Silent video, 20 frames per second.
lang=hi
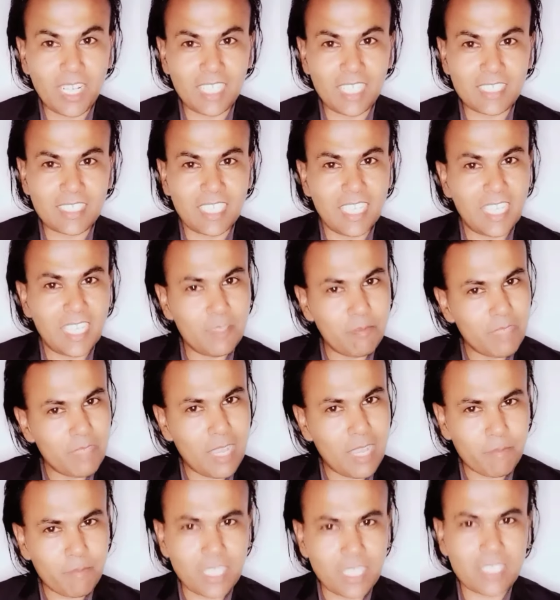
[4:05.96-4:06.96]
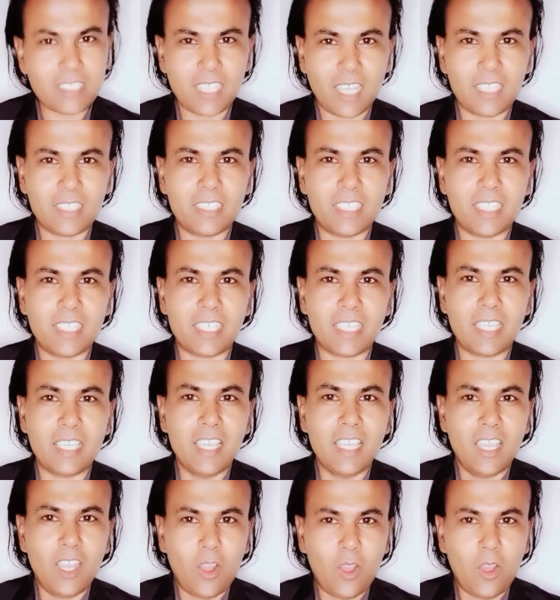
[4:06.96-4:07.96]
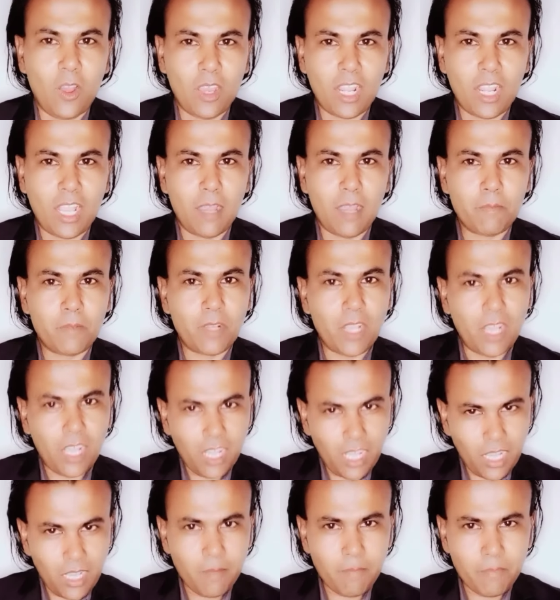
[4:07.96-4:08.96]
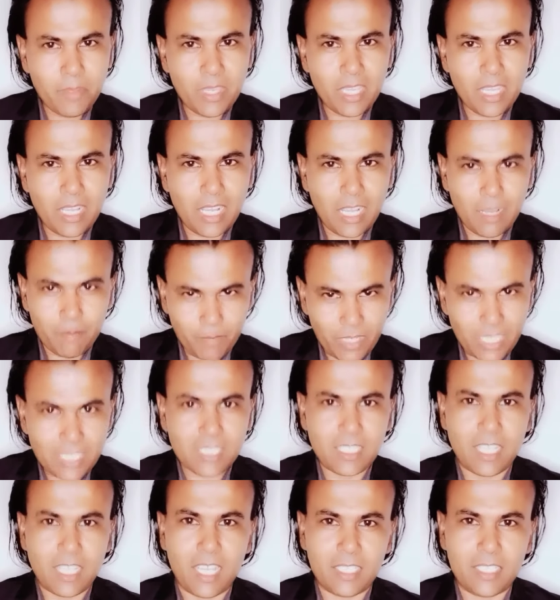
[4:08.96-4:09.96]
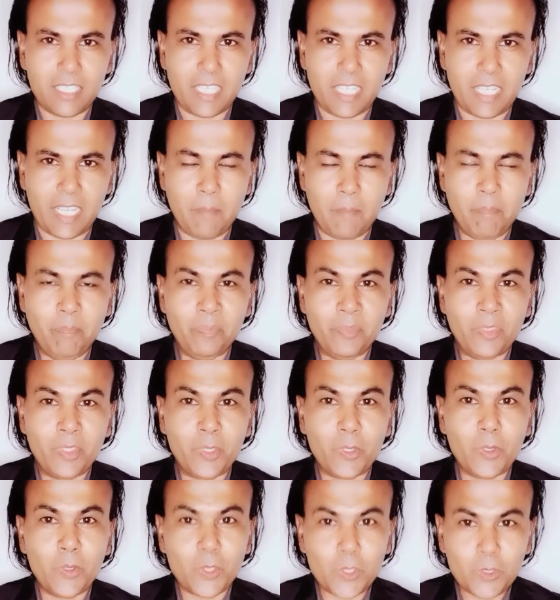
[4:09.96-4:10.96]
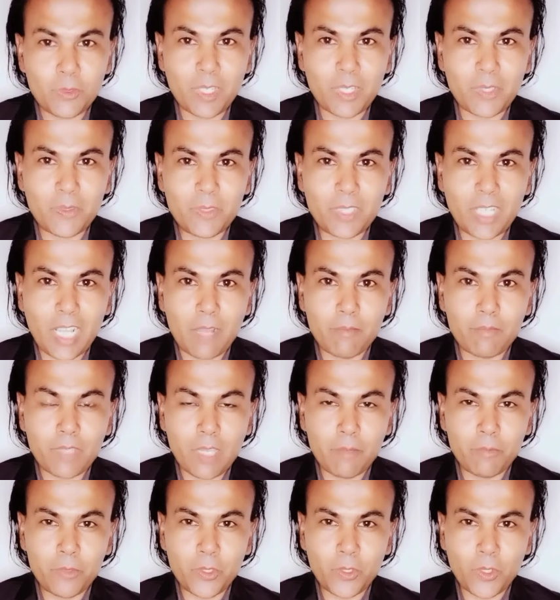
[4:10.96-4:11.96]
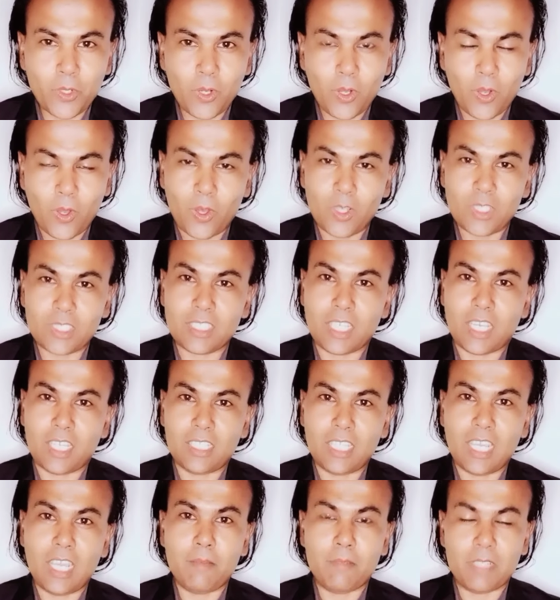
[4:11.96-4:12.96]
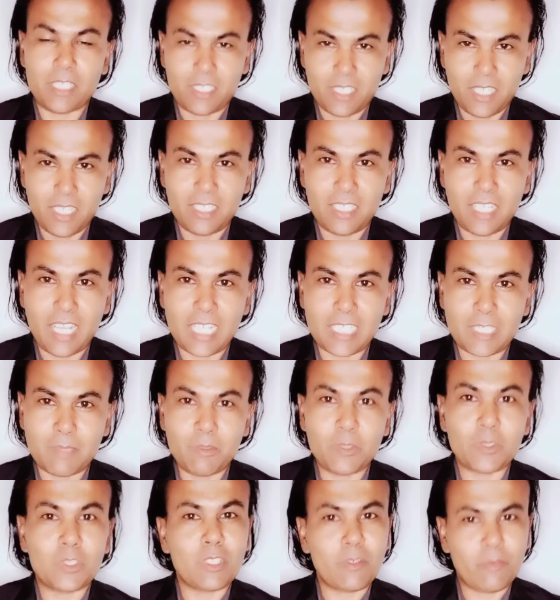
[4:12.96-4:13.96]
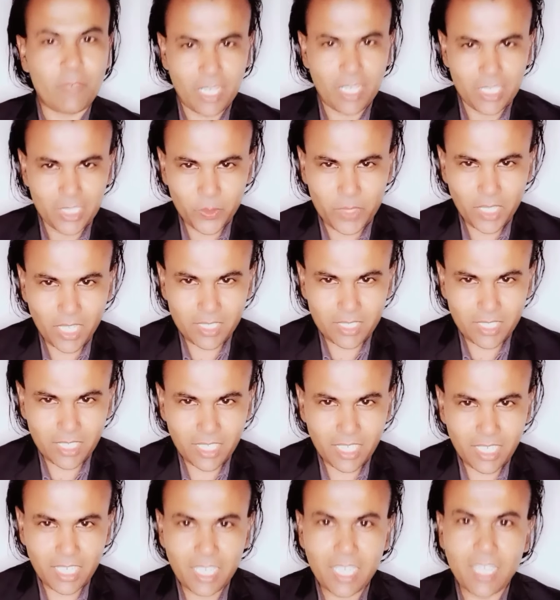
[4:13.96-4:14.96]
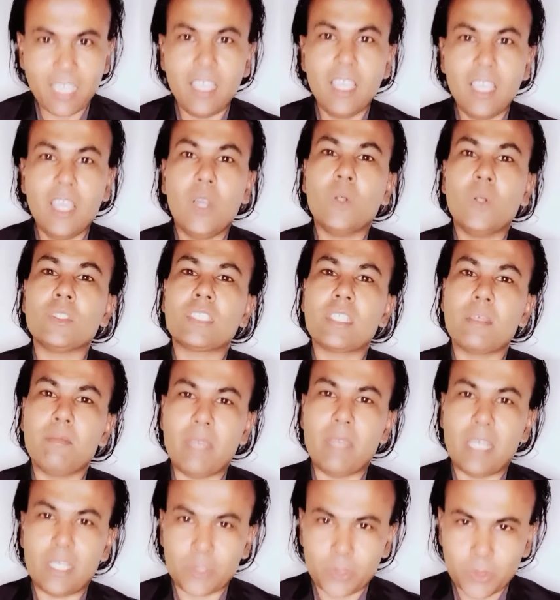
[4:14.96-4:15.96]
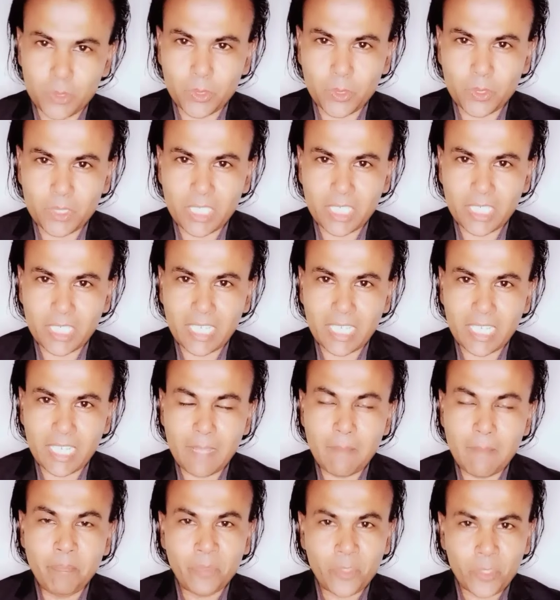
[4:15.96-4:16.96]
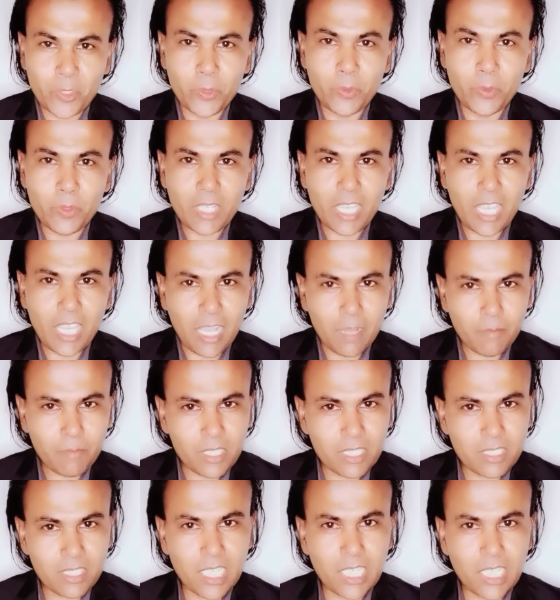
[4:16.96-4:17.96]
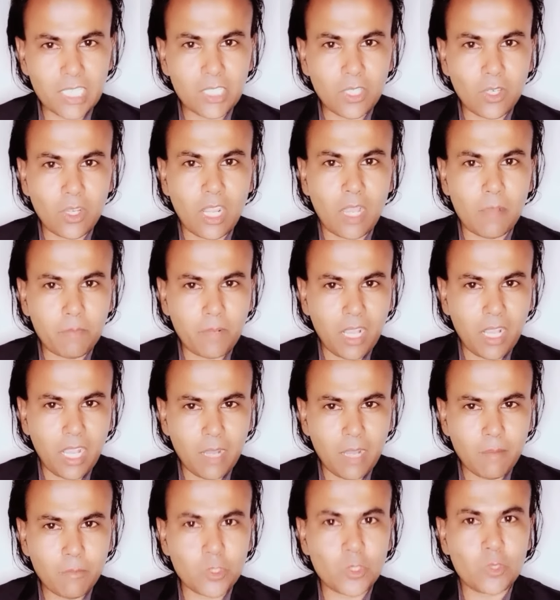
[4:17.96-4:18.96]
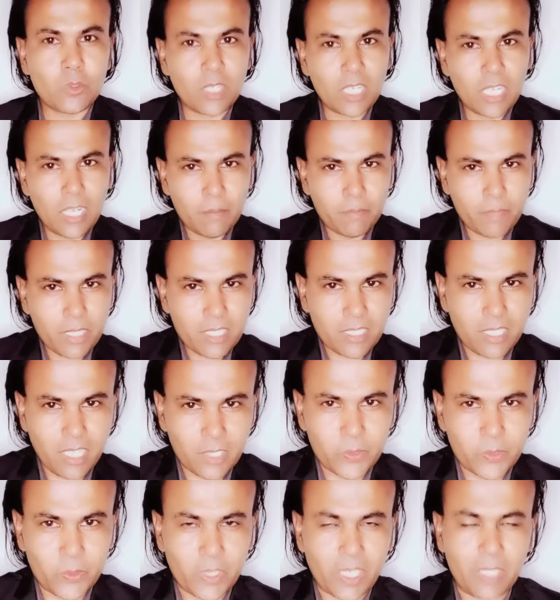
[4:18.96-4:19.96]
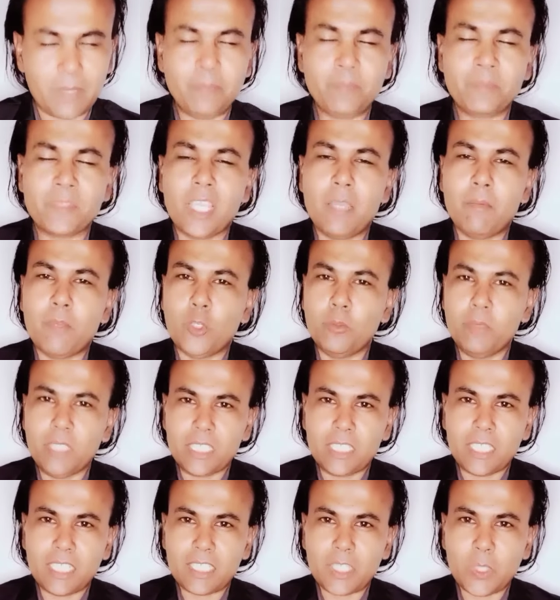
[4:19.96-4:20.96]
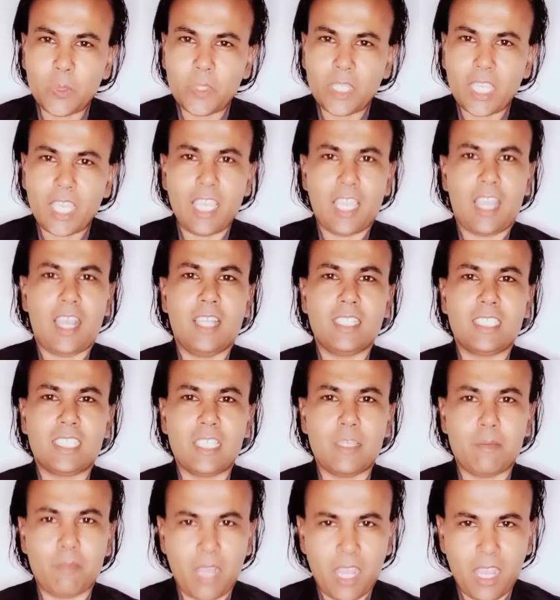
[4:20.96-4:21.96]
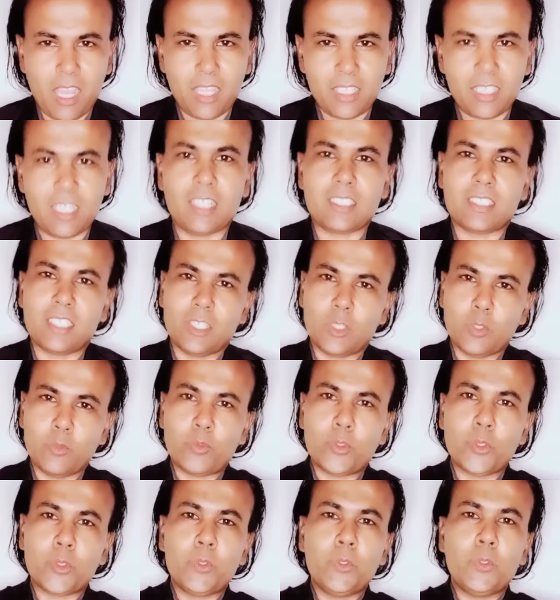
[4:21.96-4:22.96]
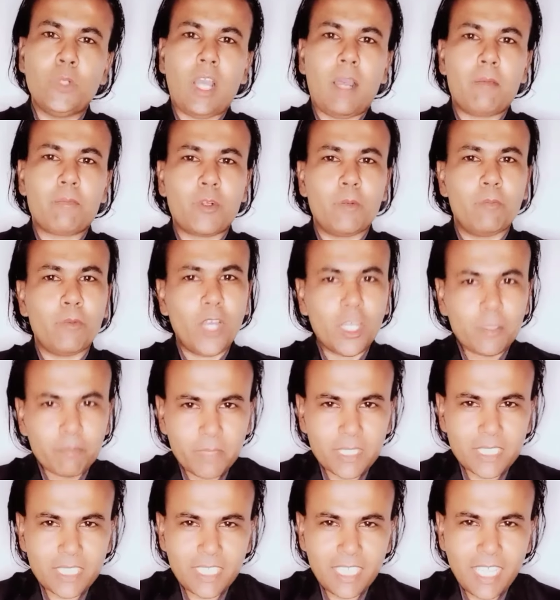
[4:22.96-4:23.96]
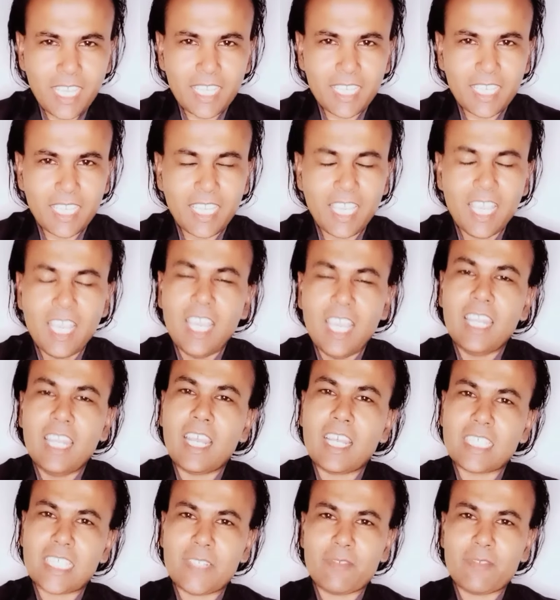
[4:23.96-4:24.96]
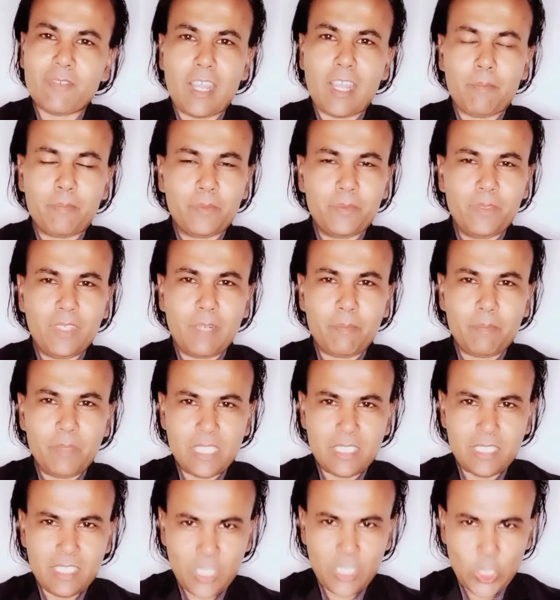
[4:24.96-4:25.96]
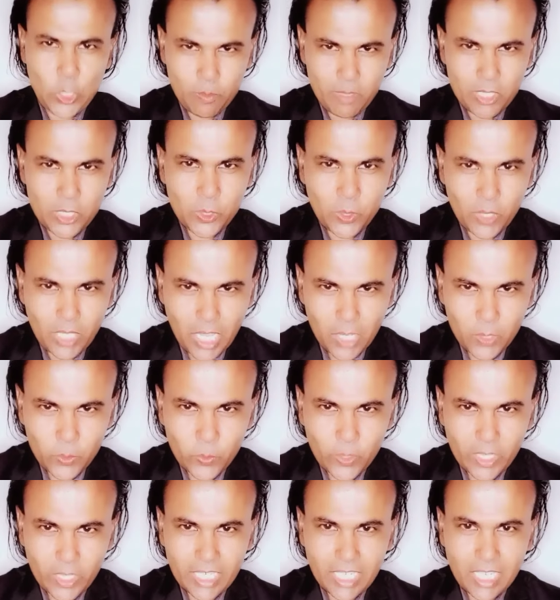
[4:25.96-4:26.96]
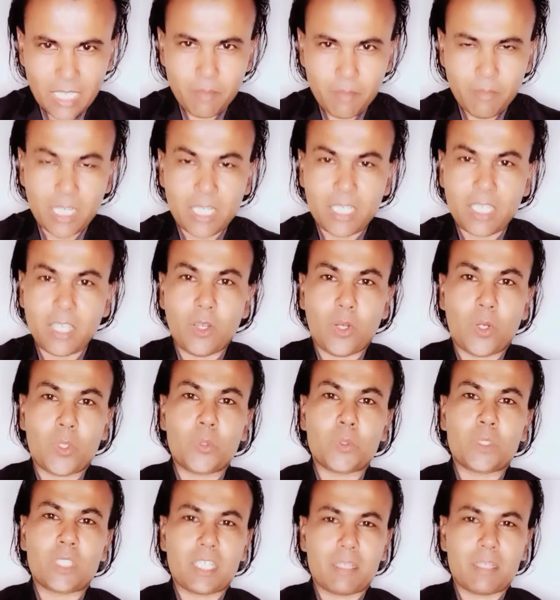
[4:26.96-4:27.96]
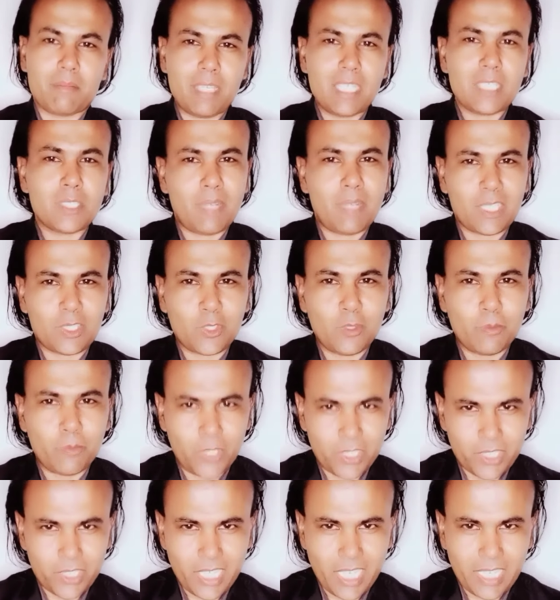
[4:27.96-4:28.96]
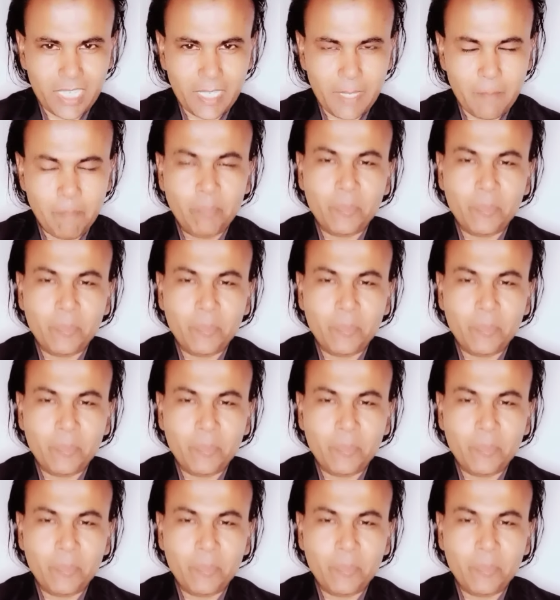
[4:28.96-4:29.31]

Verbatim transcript: सेहत भी आपका साथ देगी और आपका आप भी आपका साथ देगा तो उस वक्त उन कामयाबियों को और ज़्यादा आप अच्छे अंदाज में उनसे फ़ायदा उठा सकेंगे उनसे महजूज हो सकेंगे क्योंकि आपकी सेहत और आपका आप उस वक्त आपके साथ होगा मैं उम्मीद करता हूँ कि आज की बात आज की गुफ्तु आपको बहुत पसंद आएगी ना सिर्फ आप अपनी ज़िंदगी में इसको लागू करेंगे बल्कि औरों तक भी इस बात को पहुँचाएँगे